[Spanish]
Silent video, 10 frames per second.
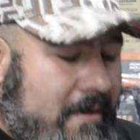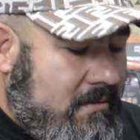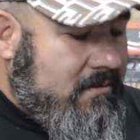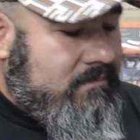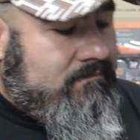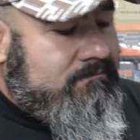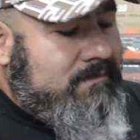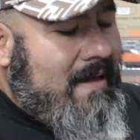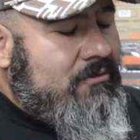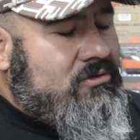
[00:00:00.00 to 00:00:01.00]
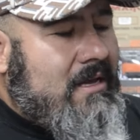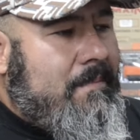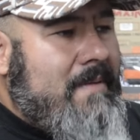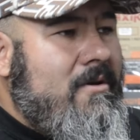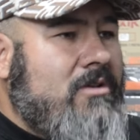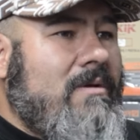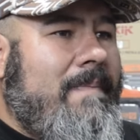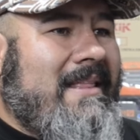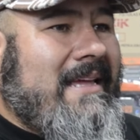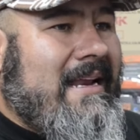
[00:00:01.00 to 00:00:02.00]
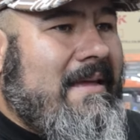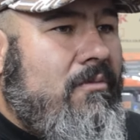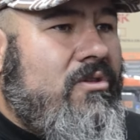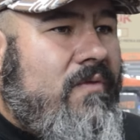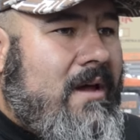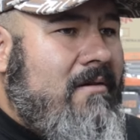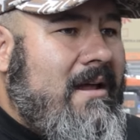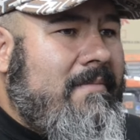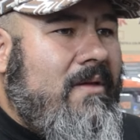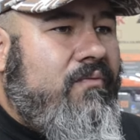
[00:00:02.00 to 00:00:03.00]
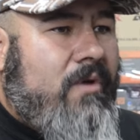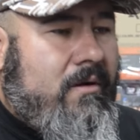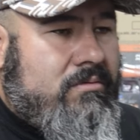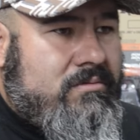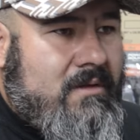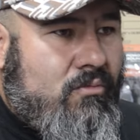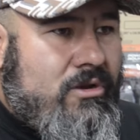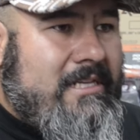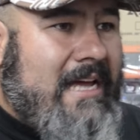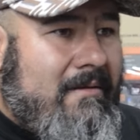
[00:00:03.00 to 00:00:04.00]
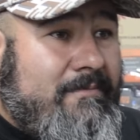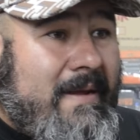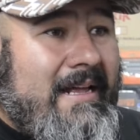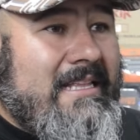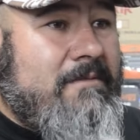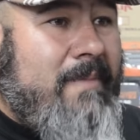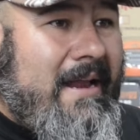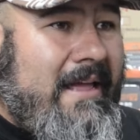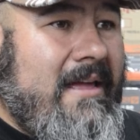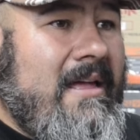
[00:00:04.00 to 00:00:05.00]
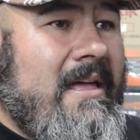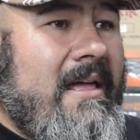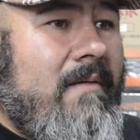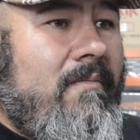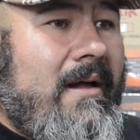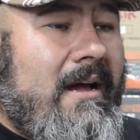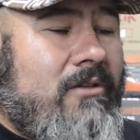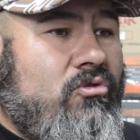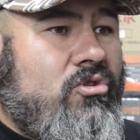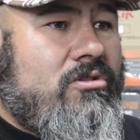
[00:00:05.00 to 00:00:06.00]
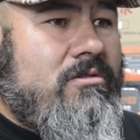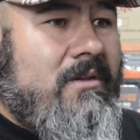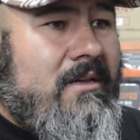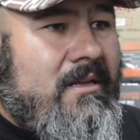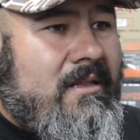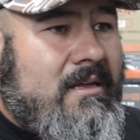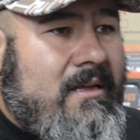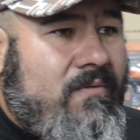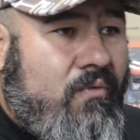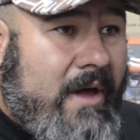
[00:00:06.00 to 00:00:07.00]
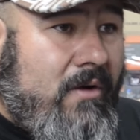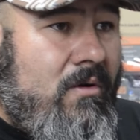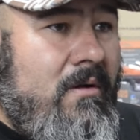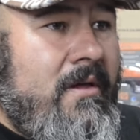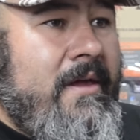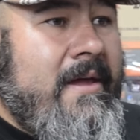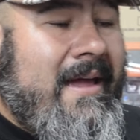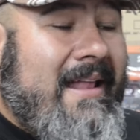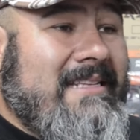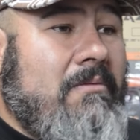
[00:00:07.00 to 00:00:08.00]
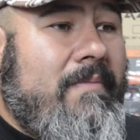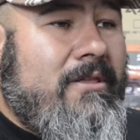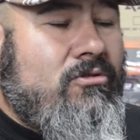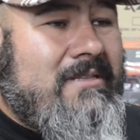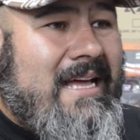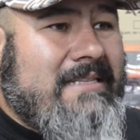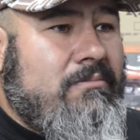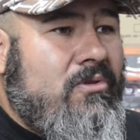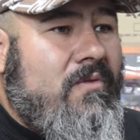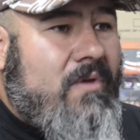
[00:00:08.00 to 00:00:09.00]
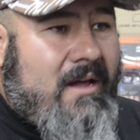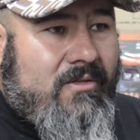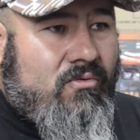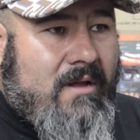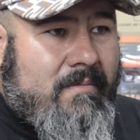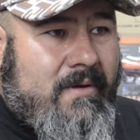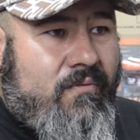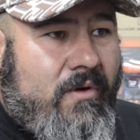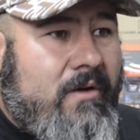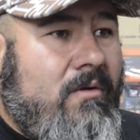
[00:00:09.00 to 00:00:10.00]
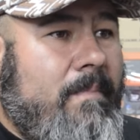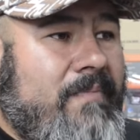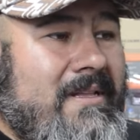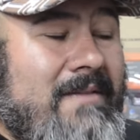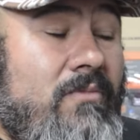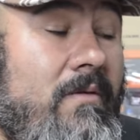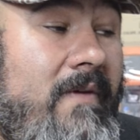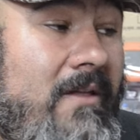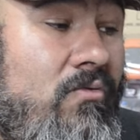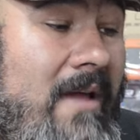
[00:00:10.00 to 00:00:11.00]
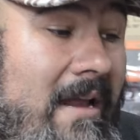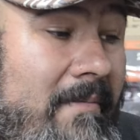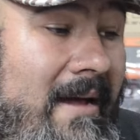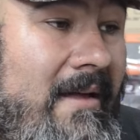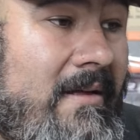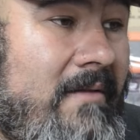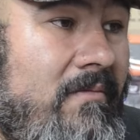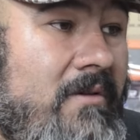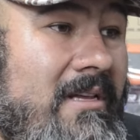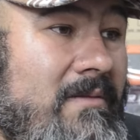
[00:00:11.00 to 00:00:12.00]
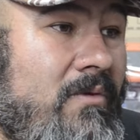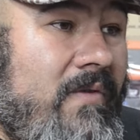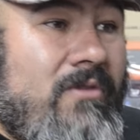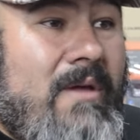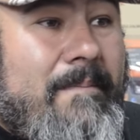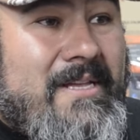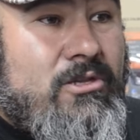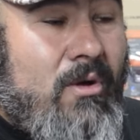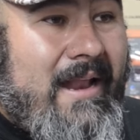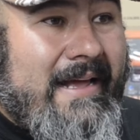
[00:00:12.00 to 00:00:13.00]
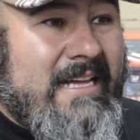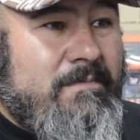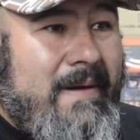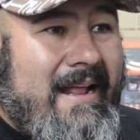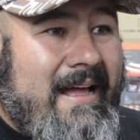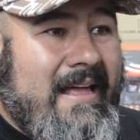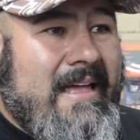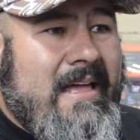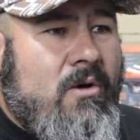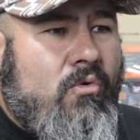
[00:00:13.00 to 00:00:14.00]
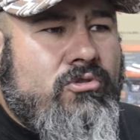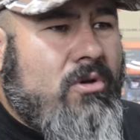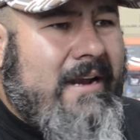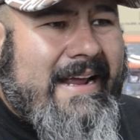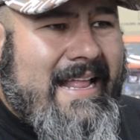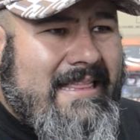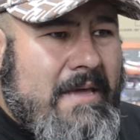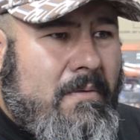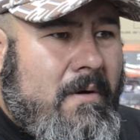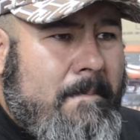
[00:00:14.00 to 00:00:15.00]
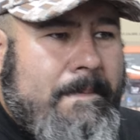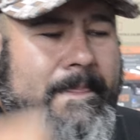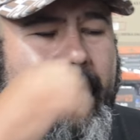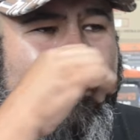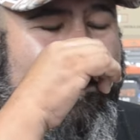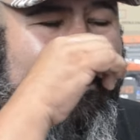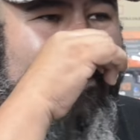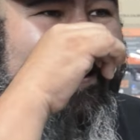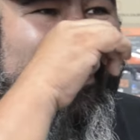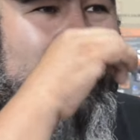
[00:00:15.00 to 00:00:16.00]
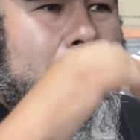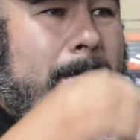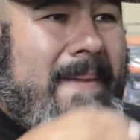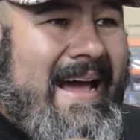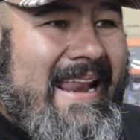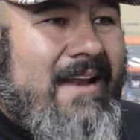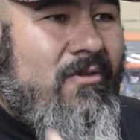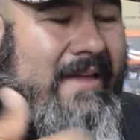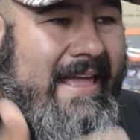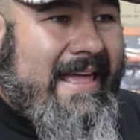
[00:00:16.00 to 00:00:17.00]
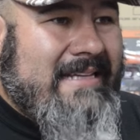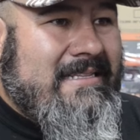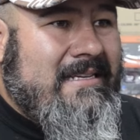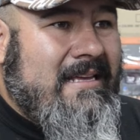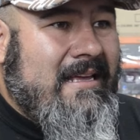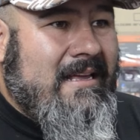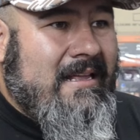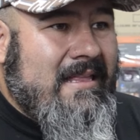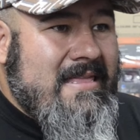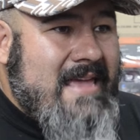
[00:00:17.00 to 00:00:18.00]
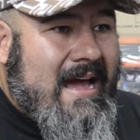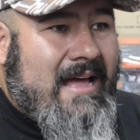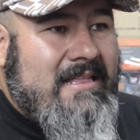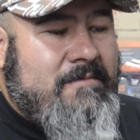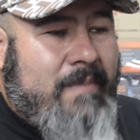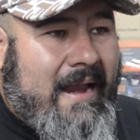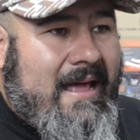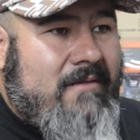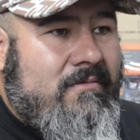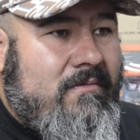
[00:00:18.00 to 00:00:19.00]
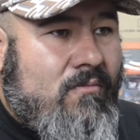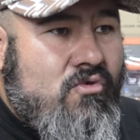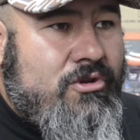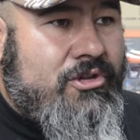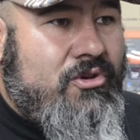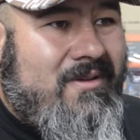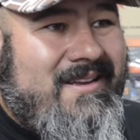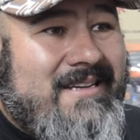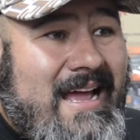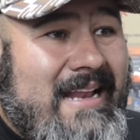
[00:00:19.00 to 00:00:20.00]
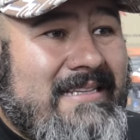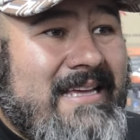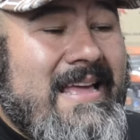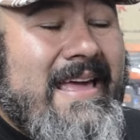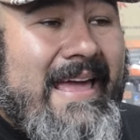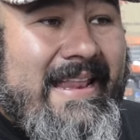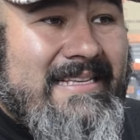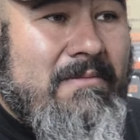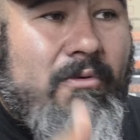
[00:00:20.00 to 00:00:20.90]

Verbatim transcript: Bueno, vamos a. Primero les voy a platicar que modificar un arma de fuego de Munisalvas para que dispare cartuchos eh, de fuego en ese momento estás modificando un arma de fuego, estás modificando un arma, bueno, estás modificando una pistola, que es para uso recreativo, ¿no? Para lo que es ya disparar municiones reales. En ese